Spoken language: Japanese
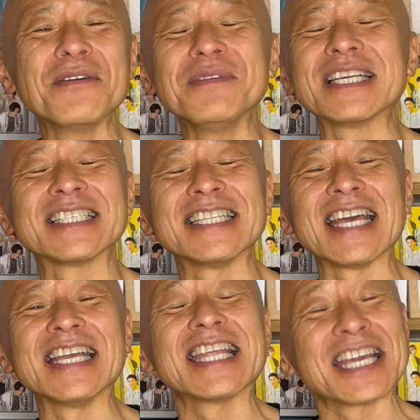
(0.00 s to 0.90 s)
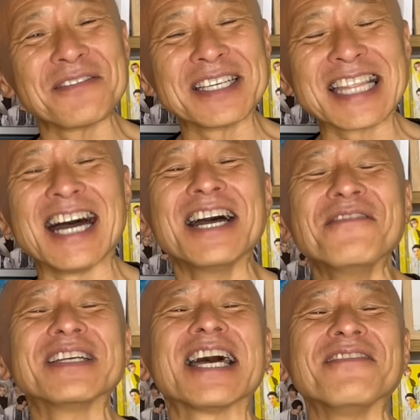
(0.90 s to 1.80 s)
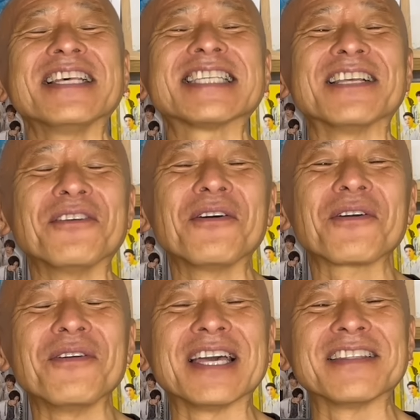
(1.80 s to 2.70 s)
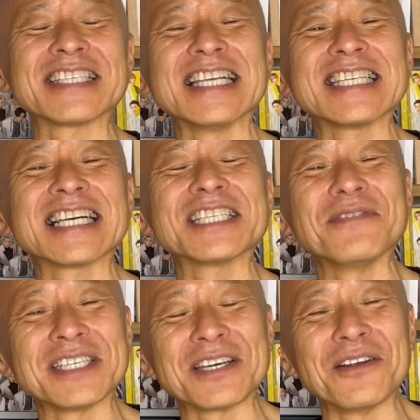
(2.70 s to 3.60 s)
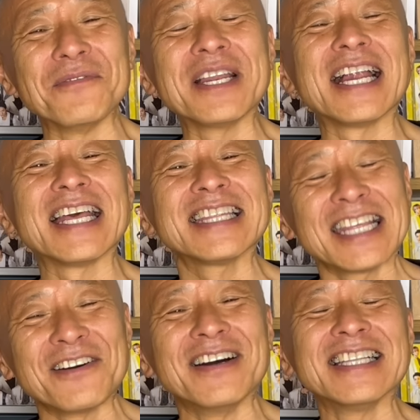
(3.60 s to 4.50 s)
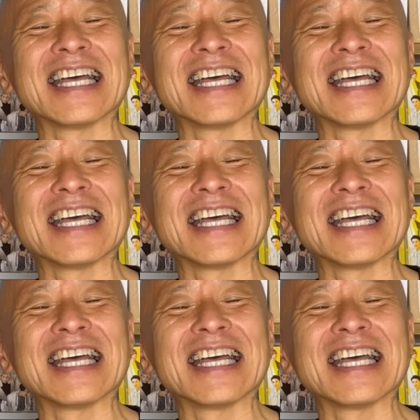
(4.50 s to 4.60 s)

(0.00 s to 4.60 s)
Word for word: 見させていただきましたまた皆さんの今夜の3時間スペシャルを見られての